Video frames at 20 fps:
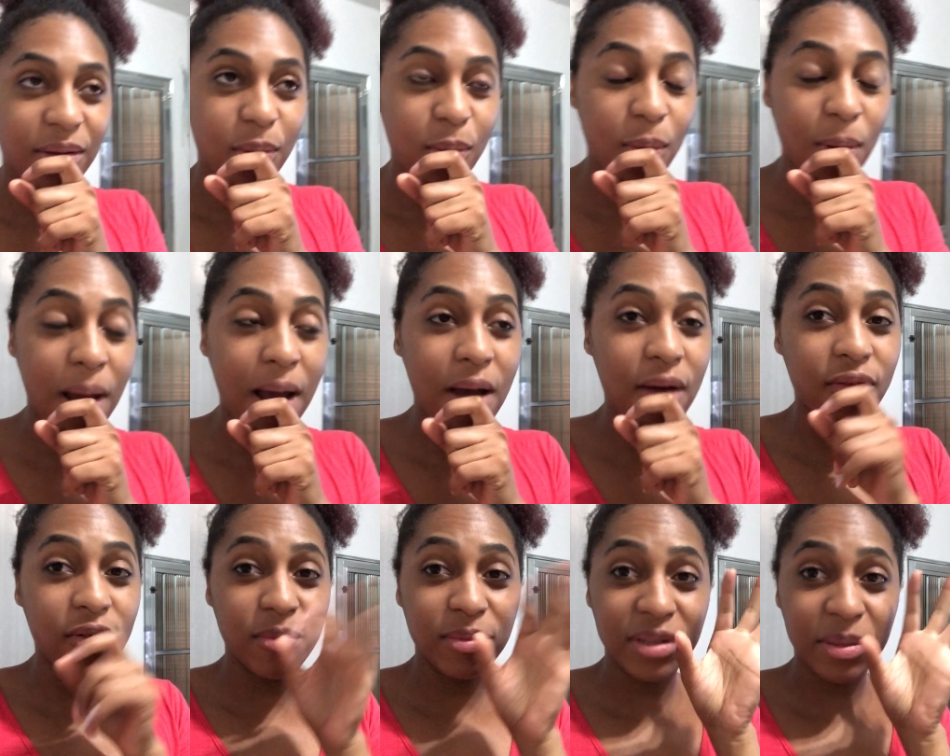Uau,
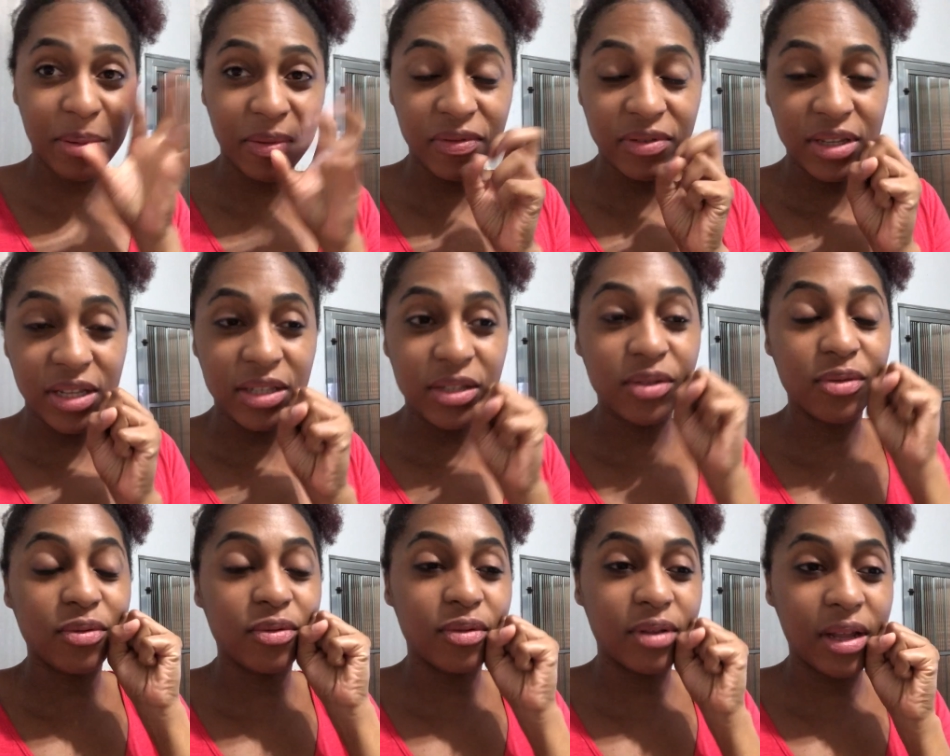vou mostrar pra vocês
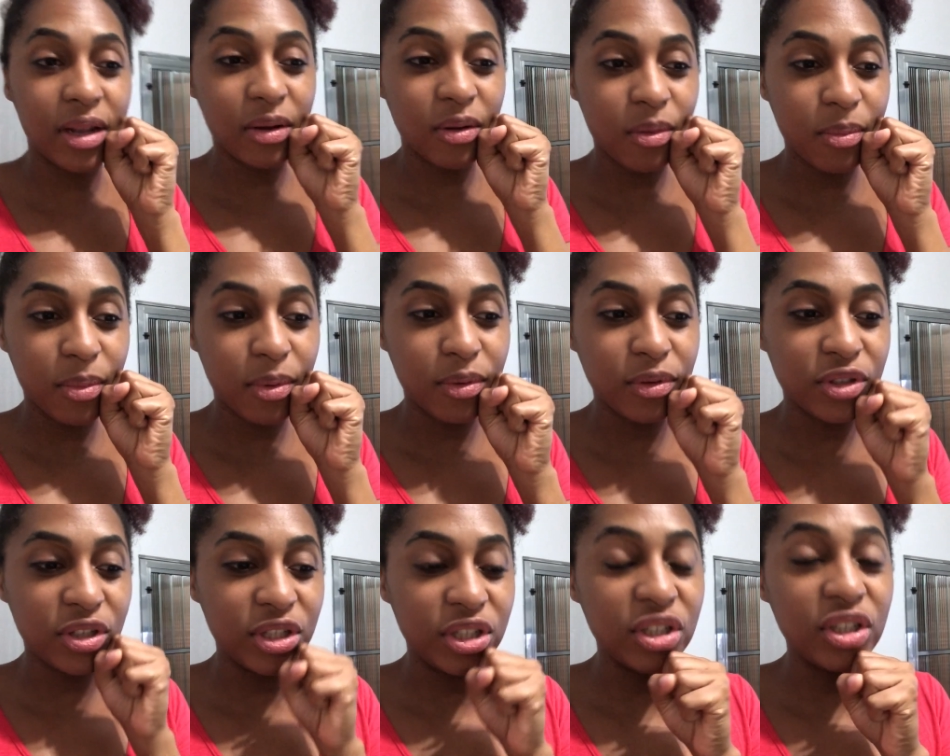tudo que ele comprou,
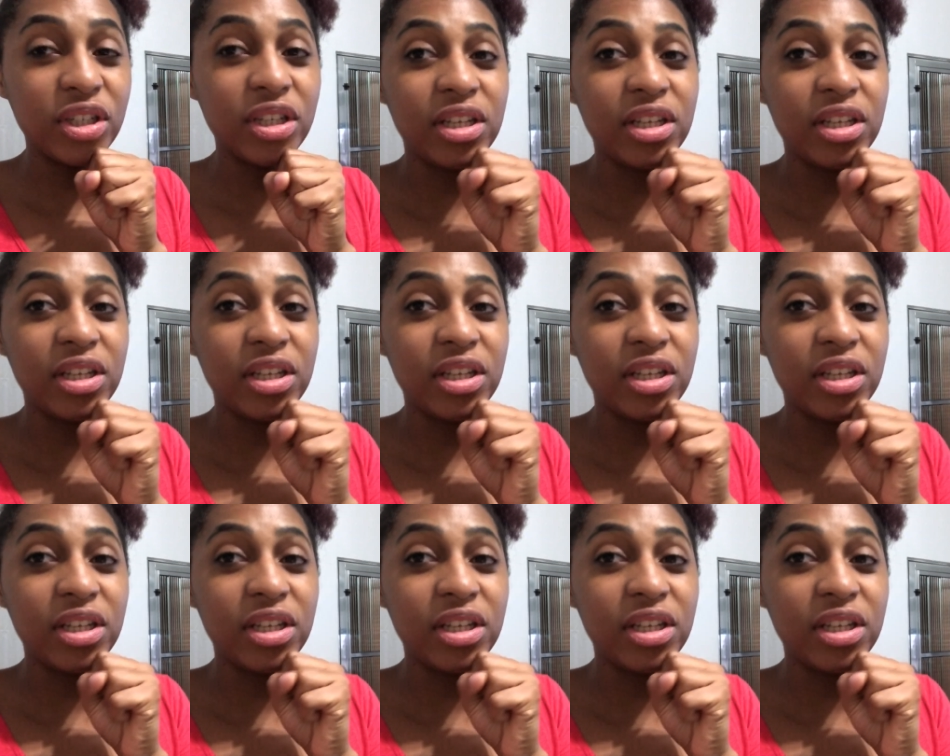gente.